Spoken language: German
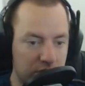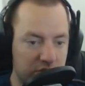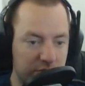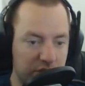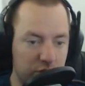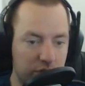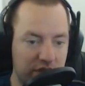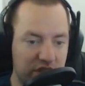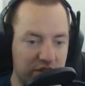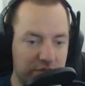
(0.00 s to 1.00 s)
jetzt mal gucken, wenn
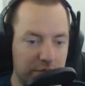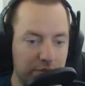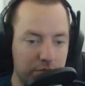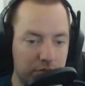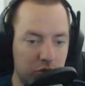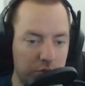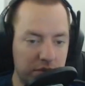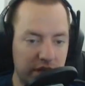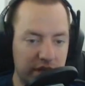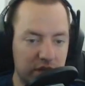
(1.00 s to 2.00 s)
ich jetzt mit dem
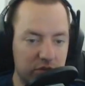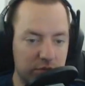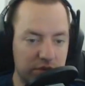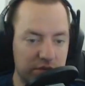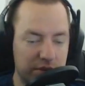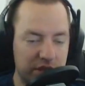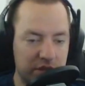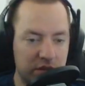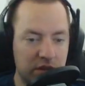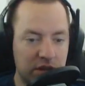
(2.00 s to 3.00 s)
Doppelhänger, also mit den beiden,
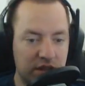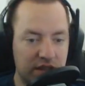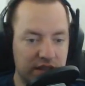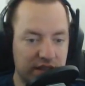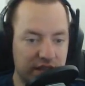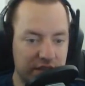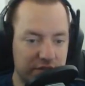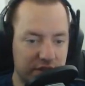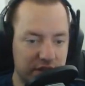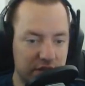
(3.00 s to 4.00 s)

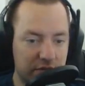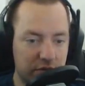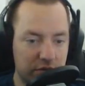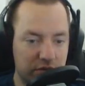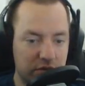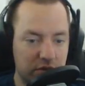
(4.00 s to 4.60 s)
reinfahre in den Fluss,